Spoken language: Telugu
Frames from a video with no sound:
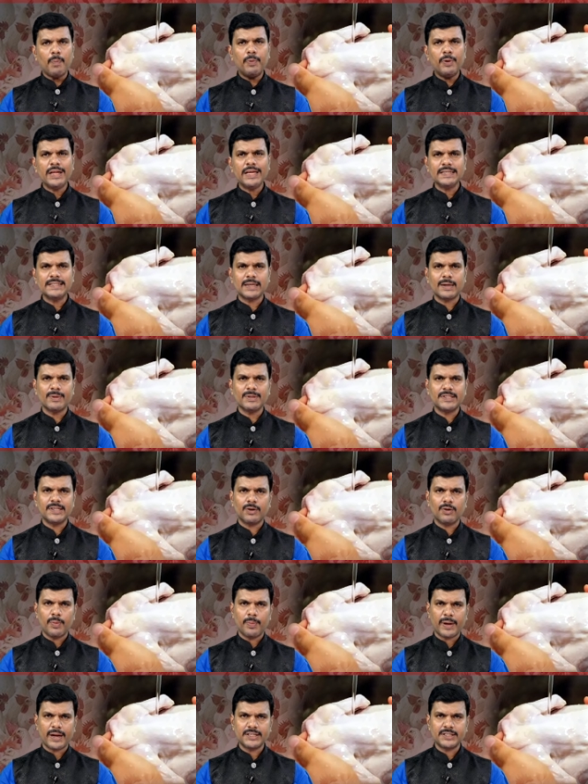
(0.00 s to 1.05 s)
అప్పుడు ఈ
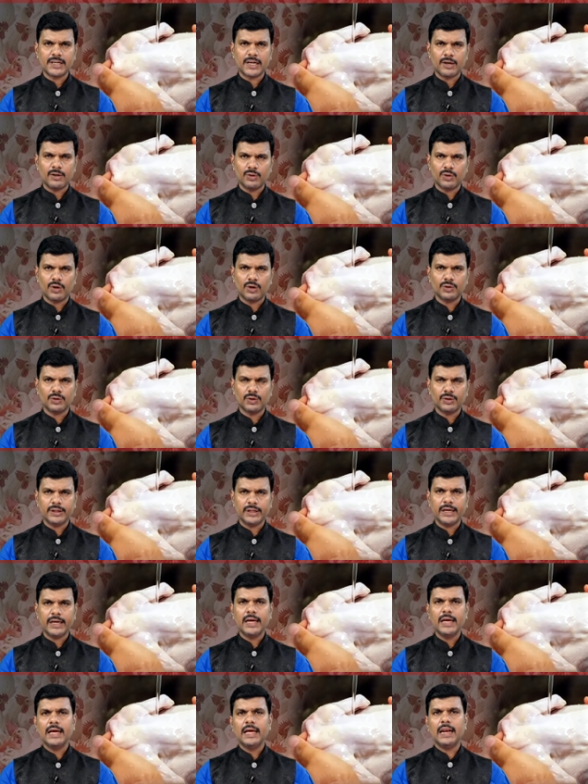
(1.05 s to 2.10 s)
సమస్యకు పరిష్కారం దొరుకుతుంది
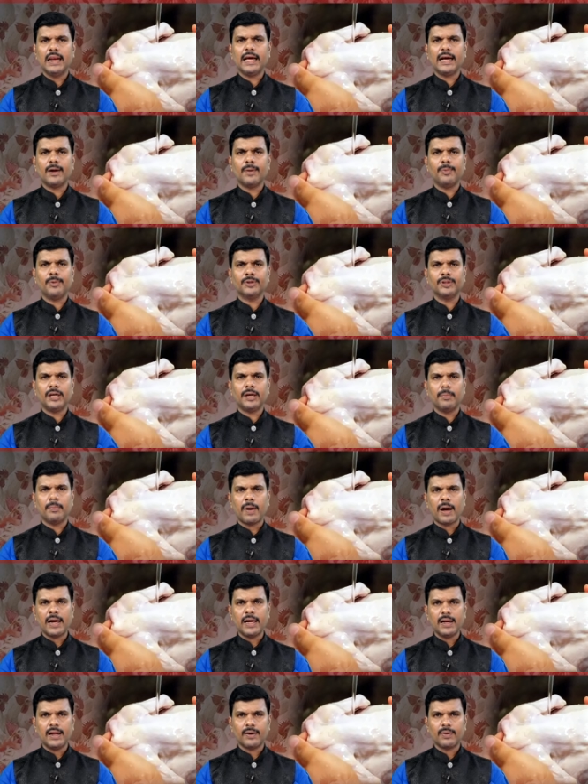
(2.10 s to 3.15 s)
లేకపోతే
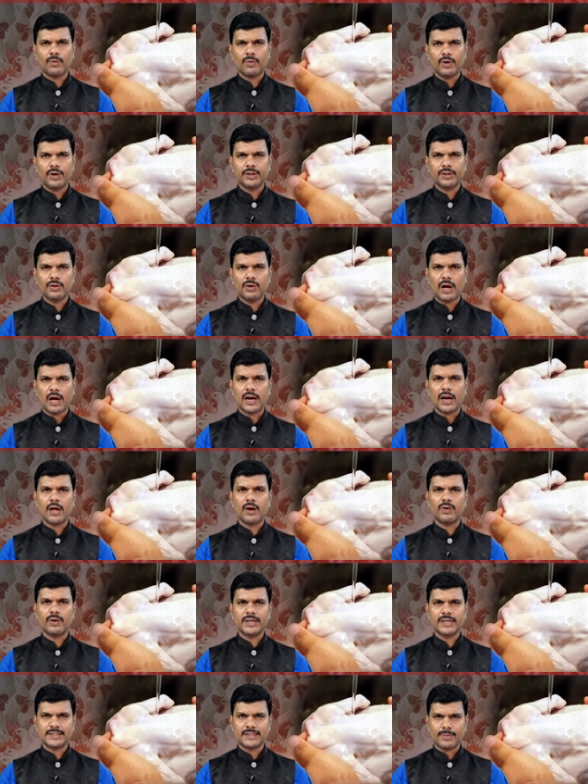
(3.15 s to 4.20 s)
బాయిలర్ కోడితో
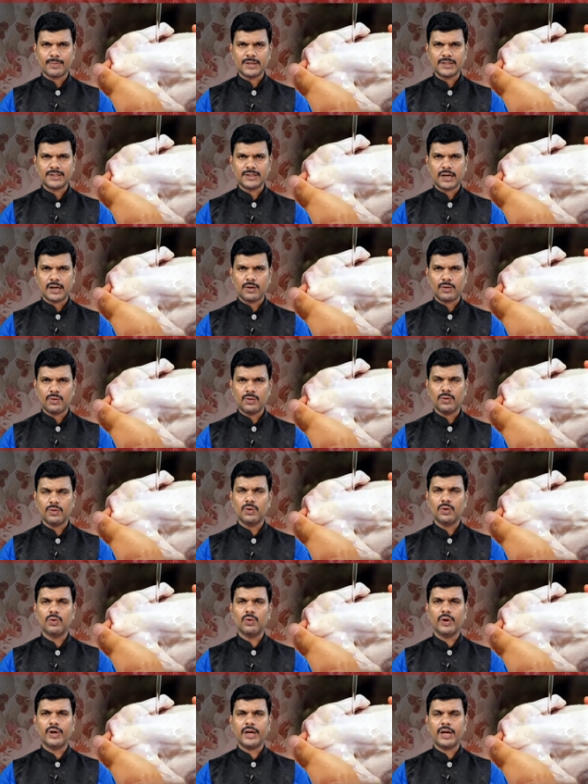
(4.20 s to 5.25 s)
అనారోగ్య సమస్యలకు
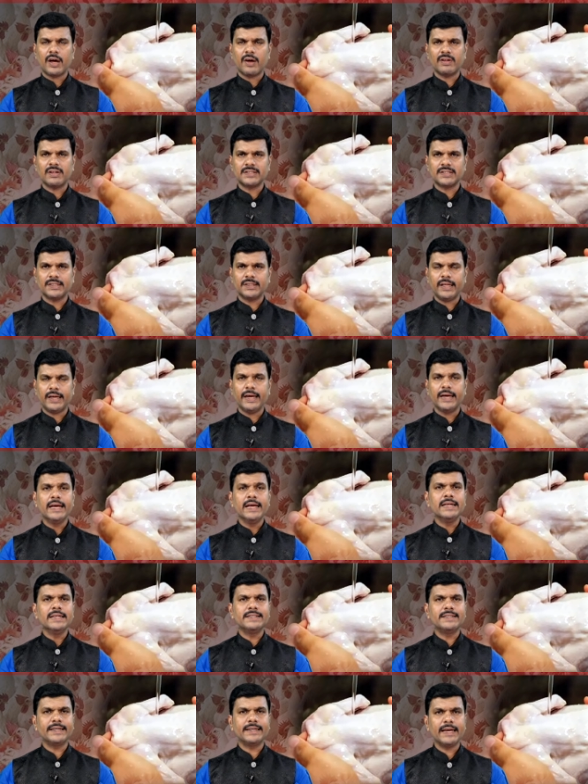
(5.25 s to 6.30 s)
గురి కావాల్సిందే
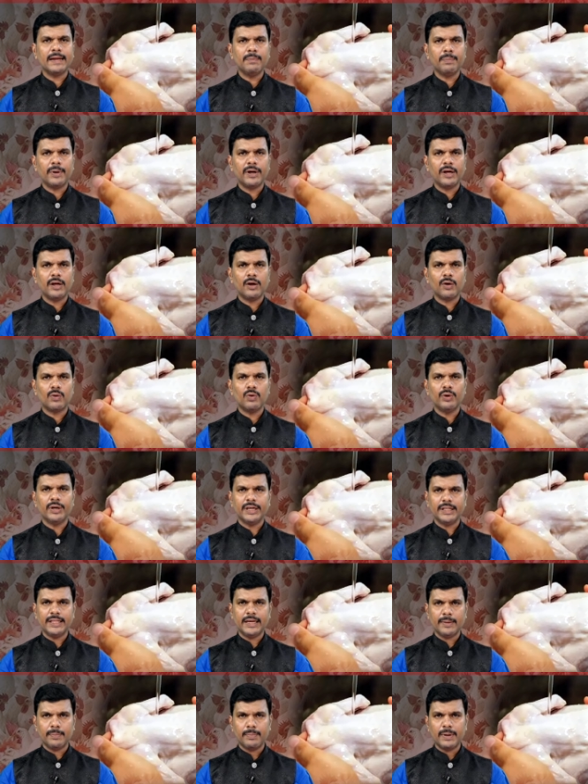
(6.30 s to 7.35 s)
చికెన్ ప్రియులకు
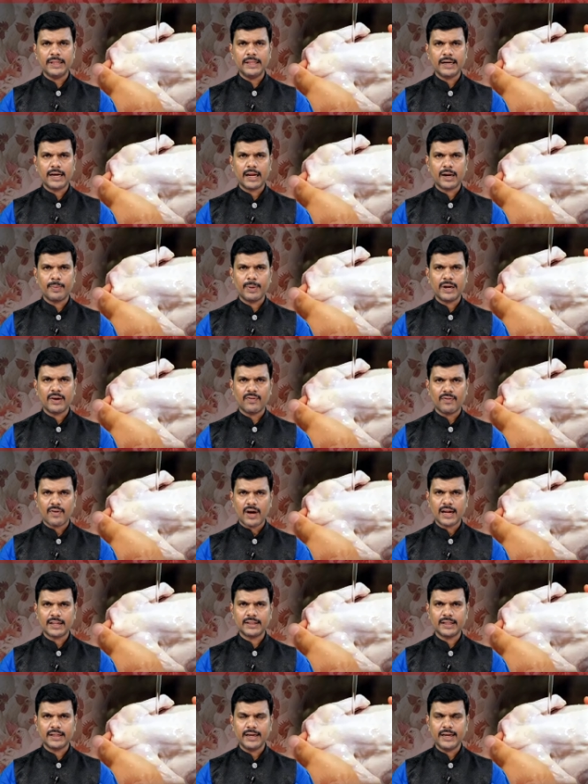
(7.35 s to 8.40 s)
ఇది ఇబ్బందికరమైన
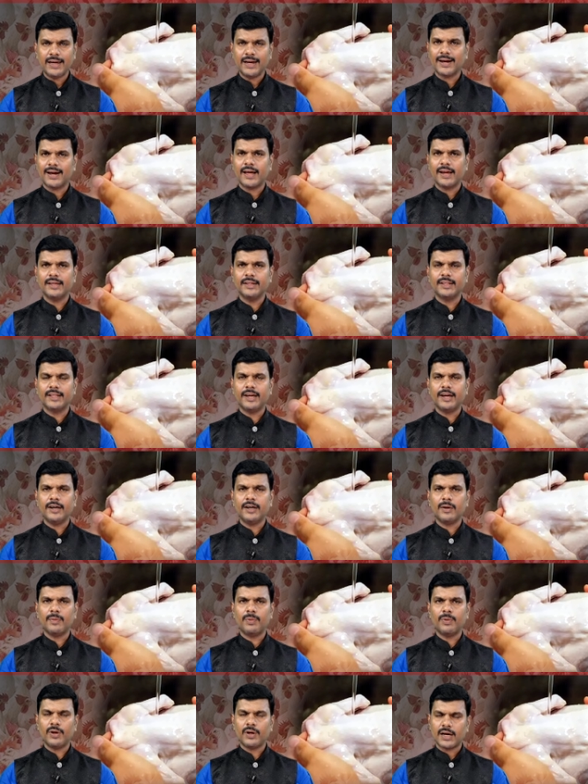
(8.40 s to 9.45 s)
వార్తనే కానీ
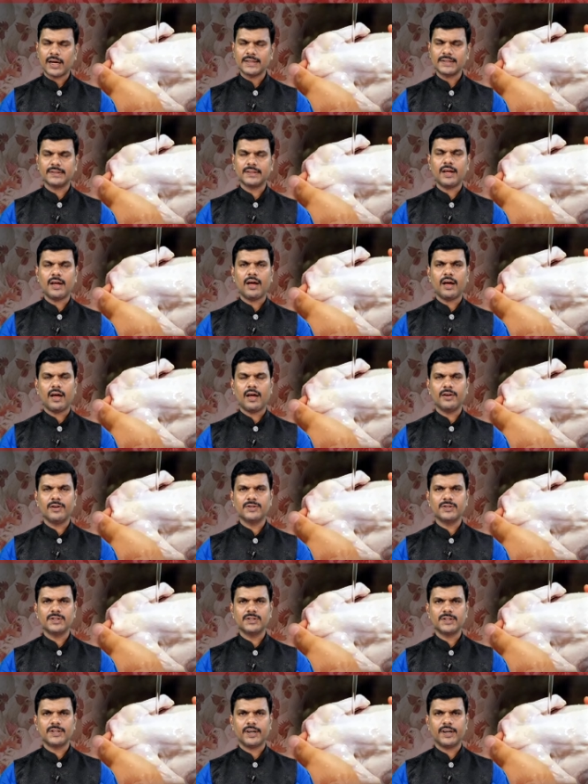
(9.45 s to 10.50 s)
తినేటప్పుడు కాస్త
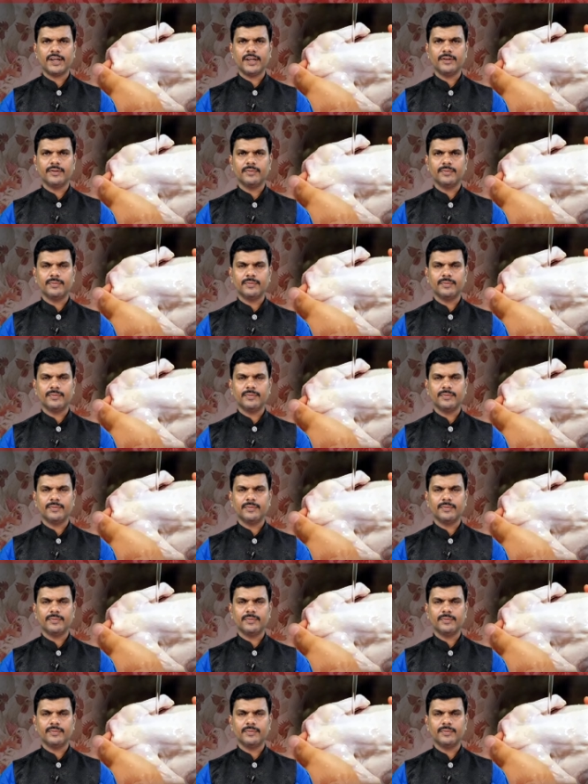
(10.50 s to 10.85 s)
ఆలోచించండి